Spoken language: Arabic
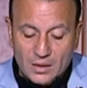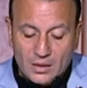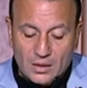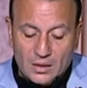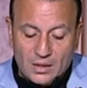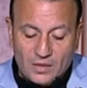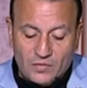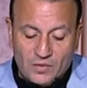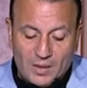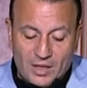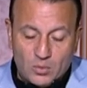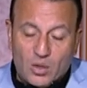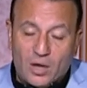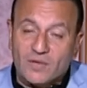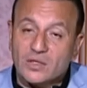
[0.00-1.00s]
آه، في
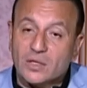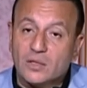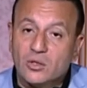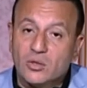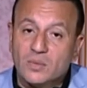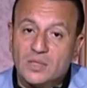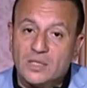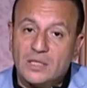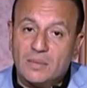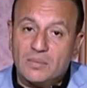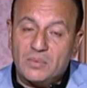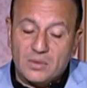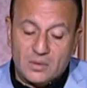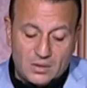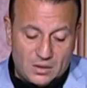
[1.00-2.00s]
بعض محافظات اليوم السبت
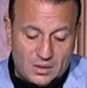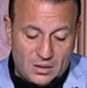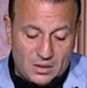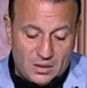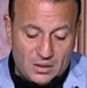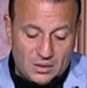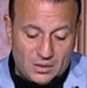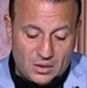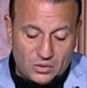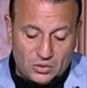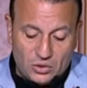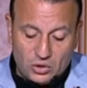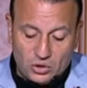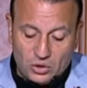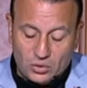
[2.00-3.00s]

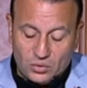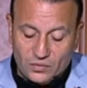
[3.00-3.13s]
13